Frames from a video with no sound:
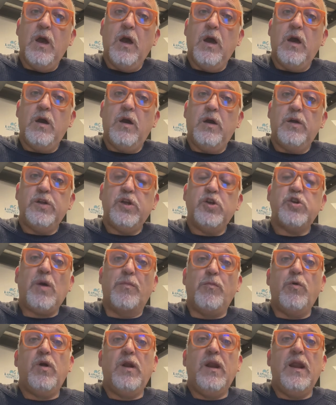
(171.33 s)
eh,
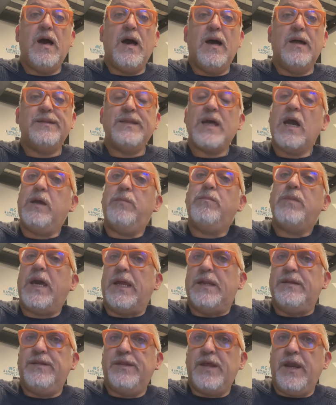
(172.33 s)
diciamo la time
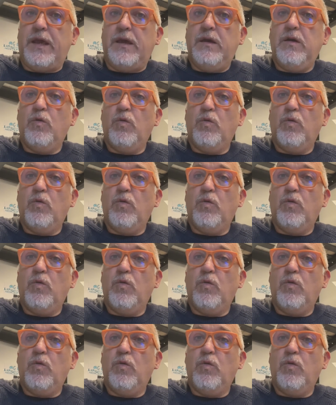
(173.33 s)
entry,